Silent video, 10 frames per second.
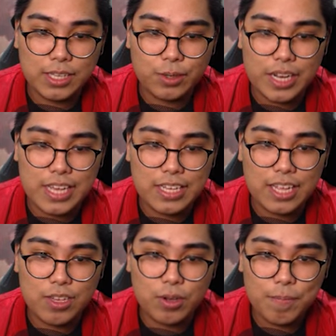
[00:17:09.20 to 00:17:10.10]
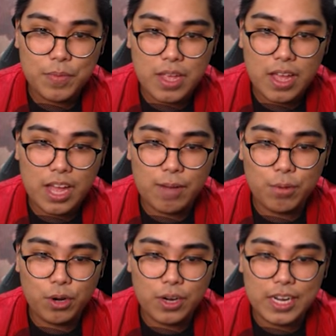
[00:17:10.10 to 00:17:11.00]
kung nakikita nyo, uh,
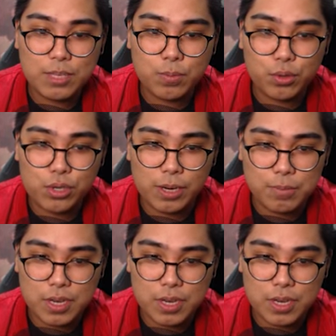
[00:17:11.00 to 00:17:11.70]
more or less puro shops